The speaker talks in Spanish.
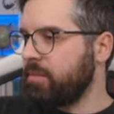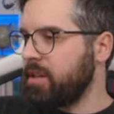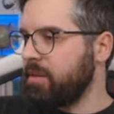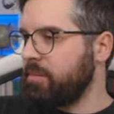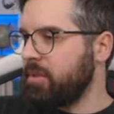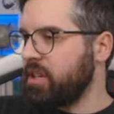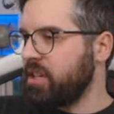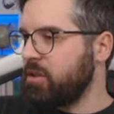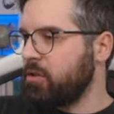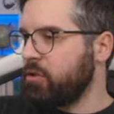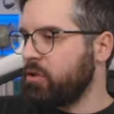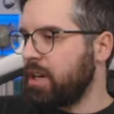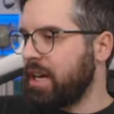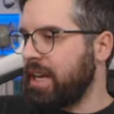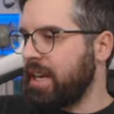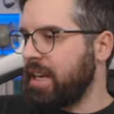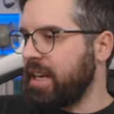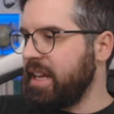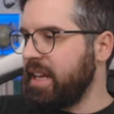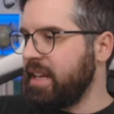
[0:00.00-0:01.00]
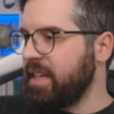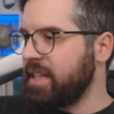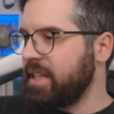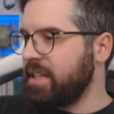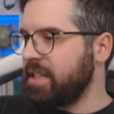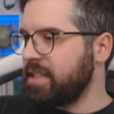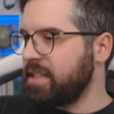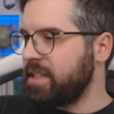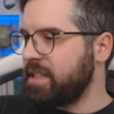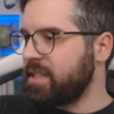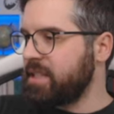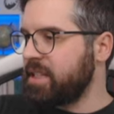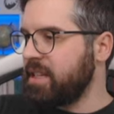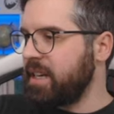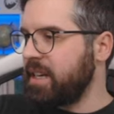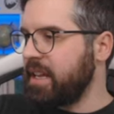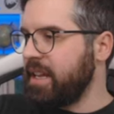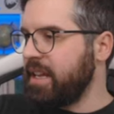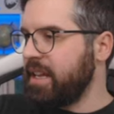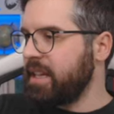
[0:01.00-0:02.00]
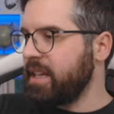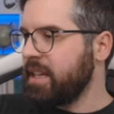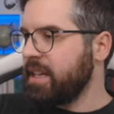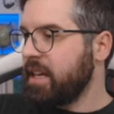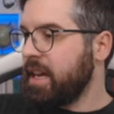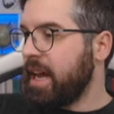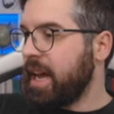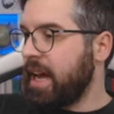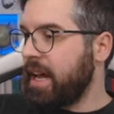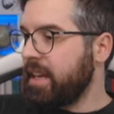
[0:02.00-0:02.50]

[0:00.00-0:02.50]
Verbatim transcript: bienvenido, a Nelly desde Chile,